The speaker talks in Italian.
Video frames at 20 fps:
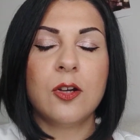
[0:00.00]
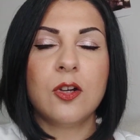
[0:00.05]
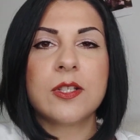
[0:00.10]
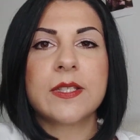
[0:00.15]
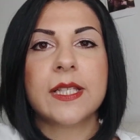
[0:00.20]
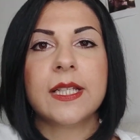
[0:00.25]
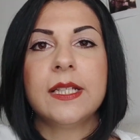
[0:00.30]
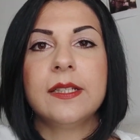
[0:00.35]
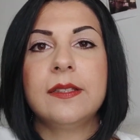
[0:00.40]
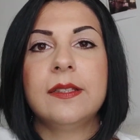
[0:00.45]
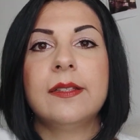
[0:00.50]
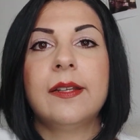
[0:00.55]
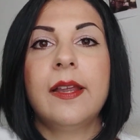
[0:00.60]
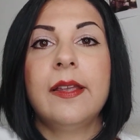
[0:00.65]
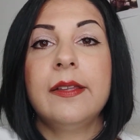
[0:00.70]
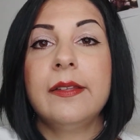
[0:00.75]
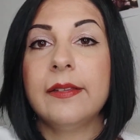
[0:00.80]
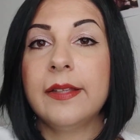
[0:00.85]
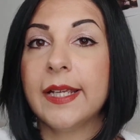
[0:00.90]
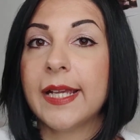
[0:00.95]
oserei dire
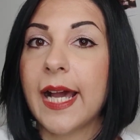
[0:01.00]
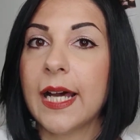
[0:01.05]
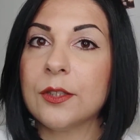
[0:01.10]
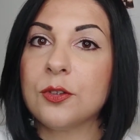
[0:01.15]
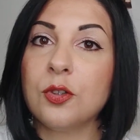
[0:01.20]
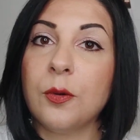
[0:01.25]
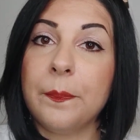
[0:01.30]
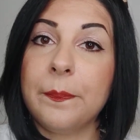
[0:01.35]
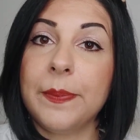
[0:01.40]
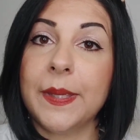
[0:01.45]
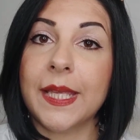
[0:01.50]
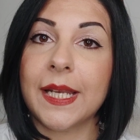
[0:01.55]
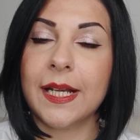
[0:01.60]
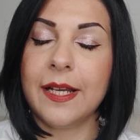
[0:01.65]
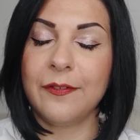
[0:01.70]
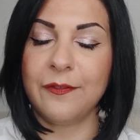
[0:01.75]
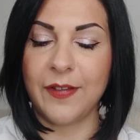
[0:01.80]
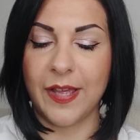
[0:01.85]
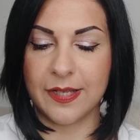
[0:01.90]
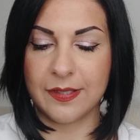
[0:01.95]
indicato per
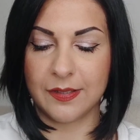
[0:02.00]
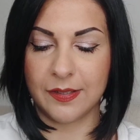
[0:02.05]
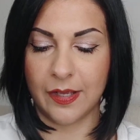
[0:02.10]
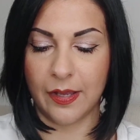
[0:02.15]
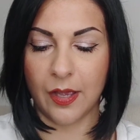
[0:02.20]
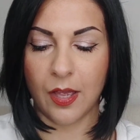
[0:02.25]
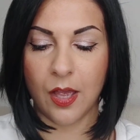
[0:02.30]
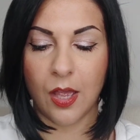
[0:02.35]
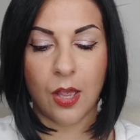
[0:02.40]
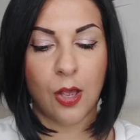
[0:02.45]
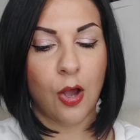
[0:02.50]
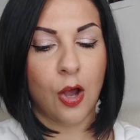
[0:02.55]
le feste.